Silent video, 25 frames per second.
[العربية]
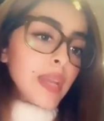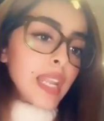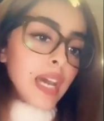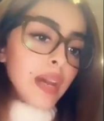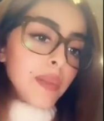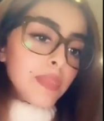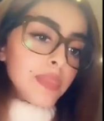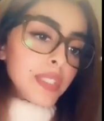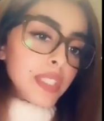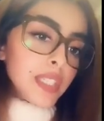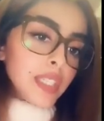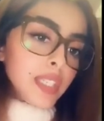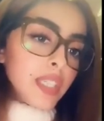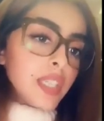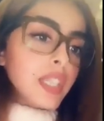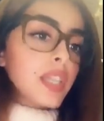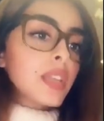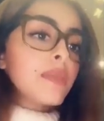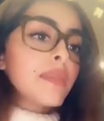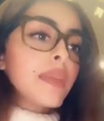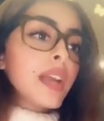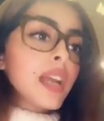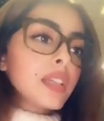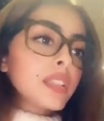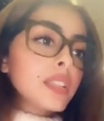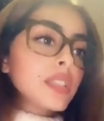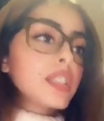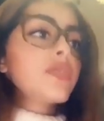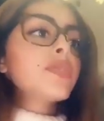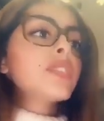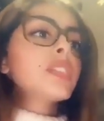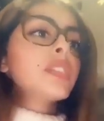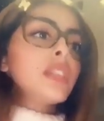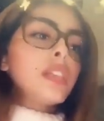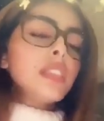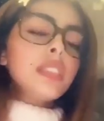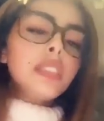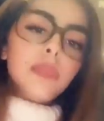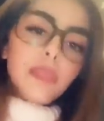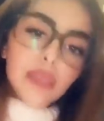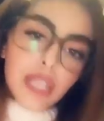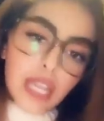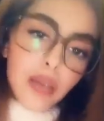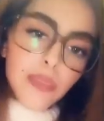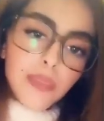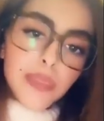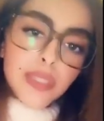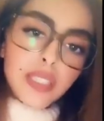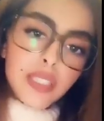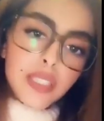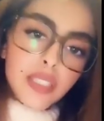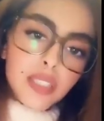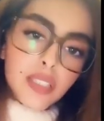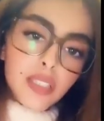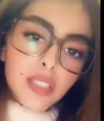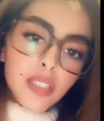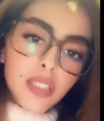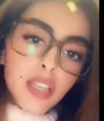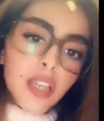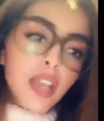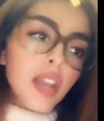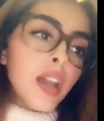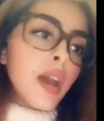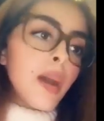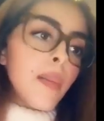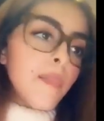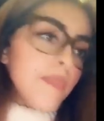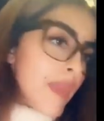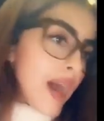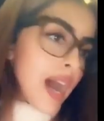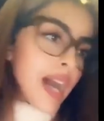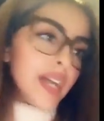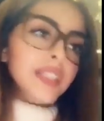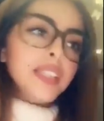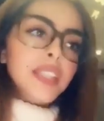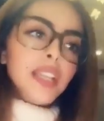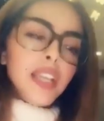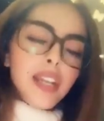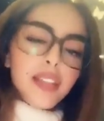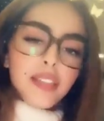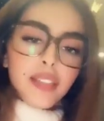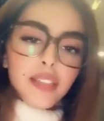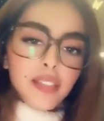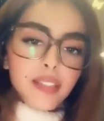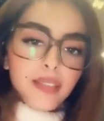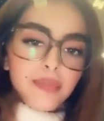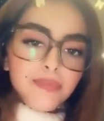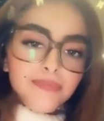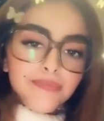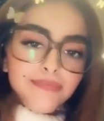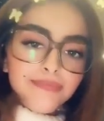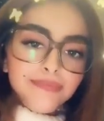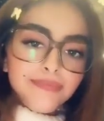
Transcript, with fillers: ملابسي كل ما اكتشفت ان عندي ملابس ما ادري عنها